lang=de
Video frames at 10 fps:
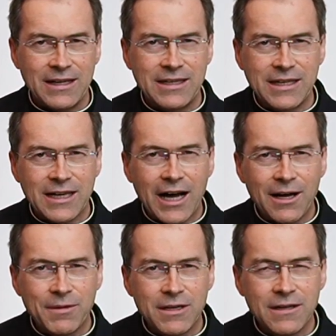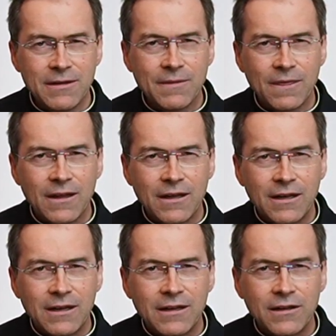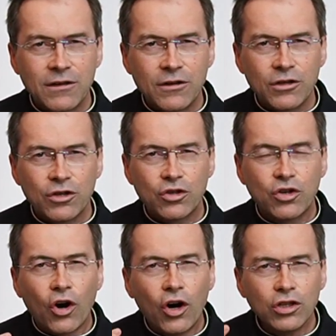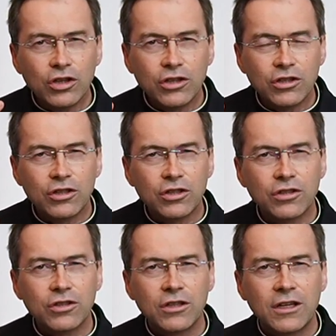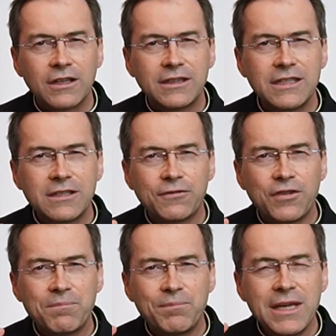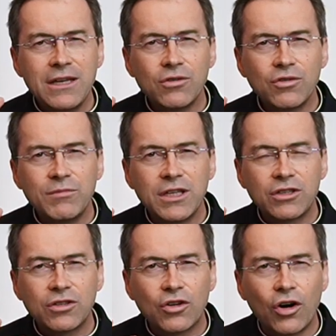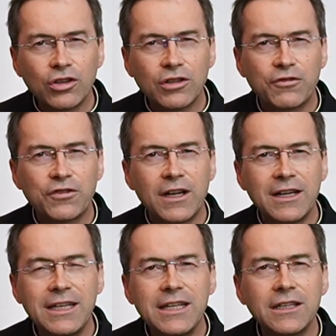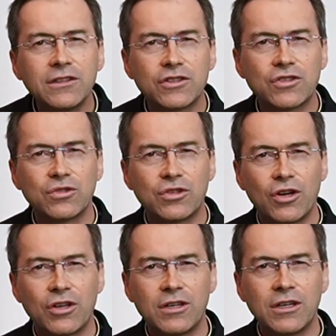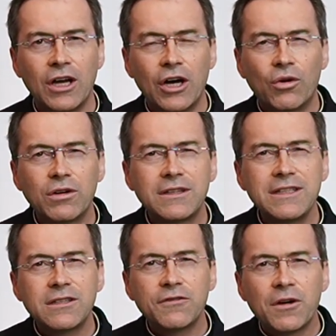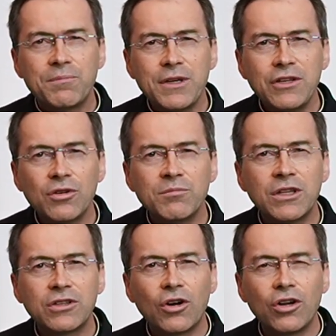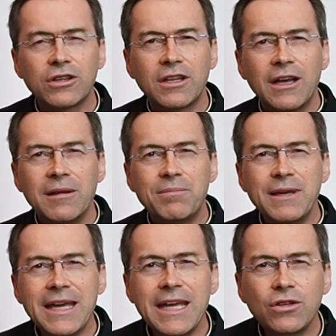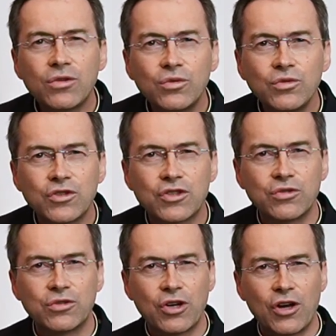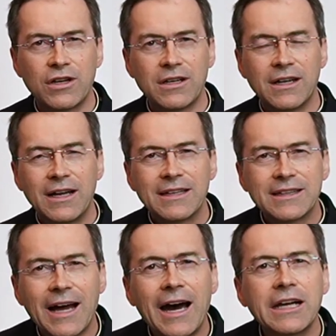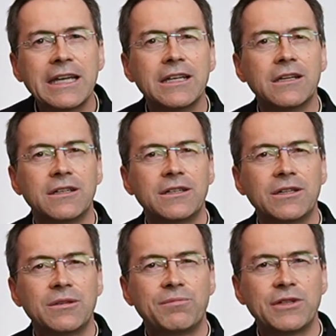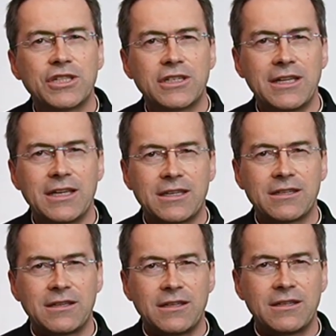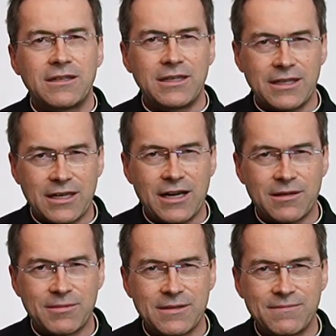Die Gabe, Gott, diese Verbindung mit Gott verlieren zu können oder diese Verbindung mit Gott wehtun zu können, darin besteht die Gabe.